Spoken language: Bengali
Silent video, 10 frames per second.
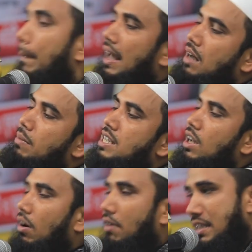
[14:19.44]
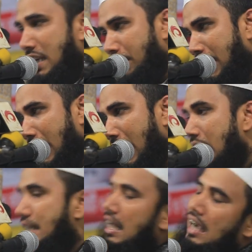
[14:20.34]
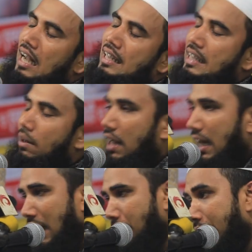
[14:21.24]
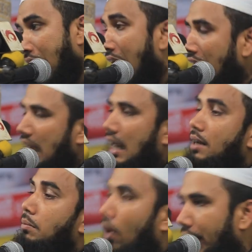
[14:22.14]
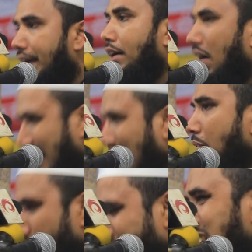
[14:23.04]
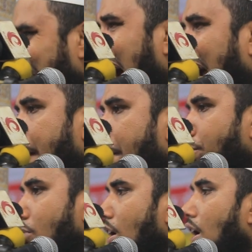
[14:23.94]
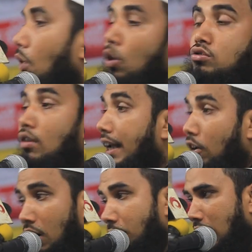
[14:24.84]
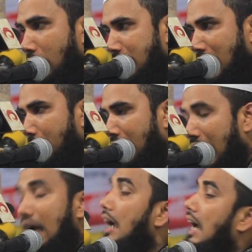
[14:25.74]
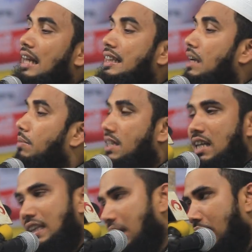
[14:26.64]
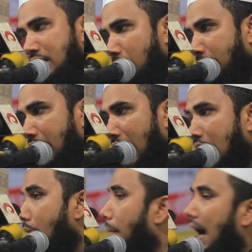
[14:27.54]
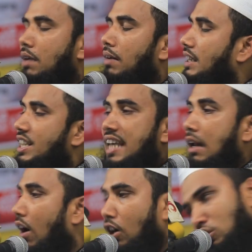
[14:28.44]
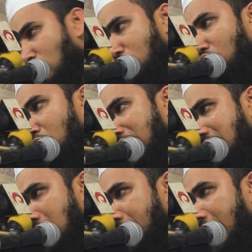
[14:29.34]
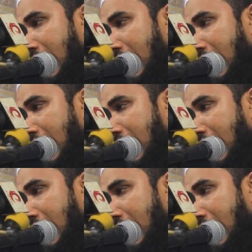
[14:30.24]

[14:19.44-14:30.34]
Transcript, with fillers: বেনামাজি হওয়া যাবে না জাকাত দেওয়া লাগবে আল্লাহর ভয়ে কথা কি বোঝা যায় ওজনে কম দেওয়া যাবে না খাদ্যে ভেজাল দেওয়া যাবে না ভাই ভাতিজার হক নষ্ট করা যাবে